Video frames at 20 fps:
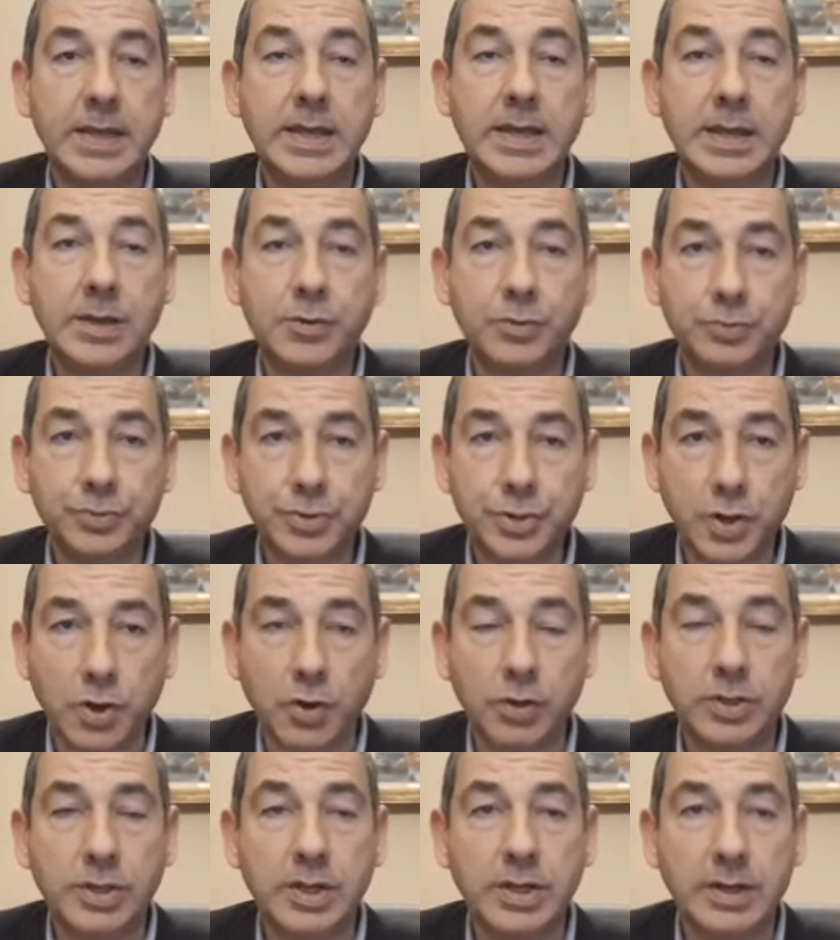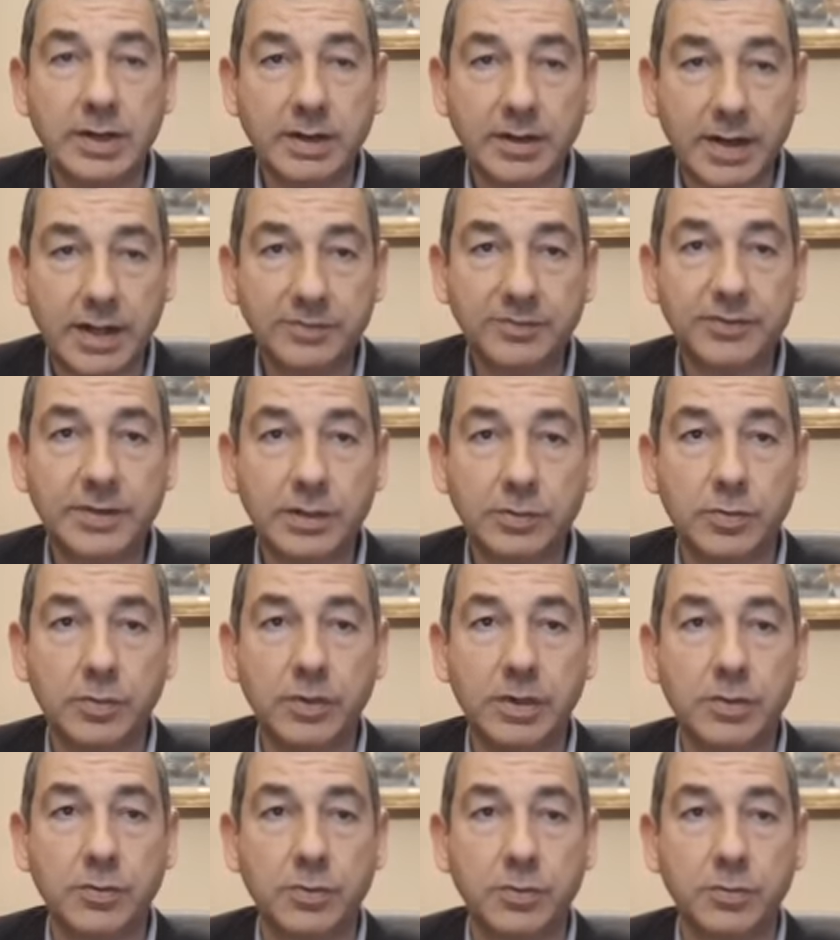I controlli restano
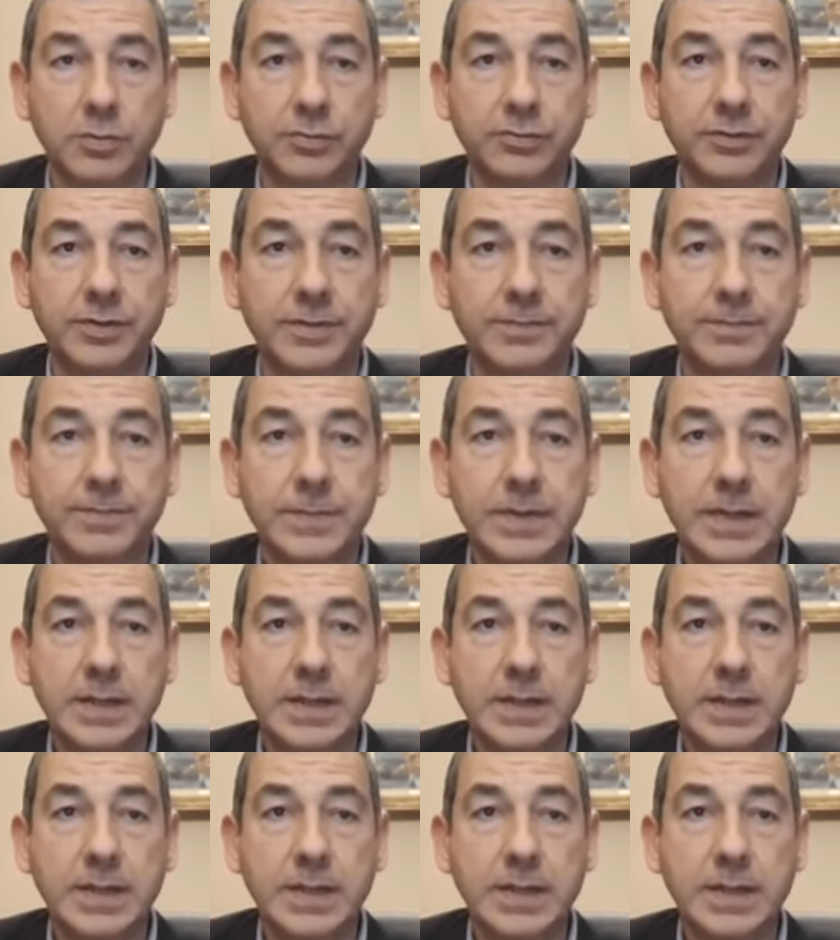rigorosi.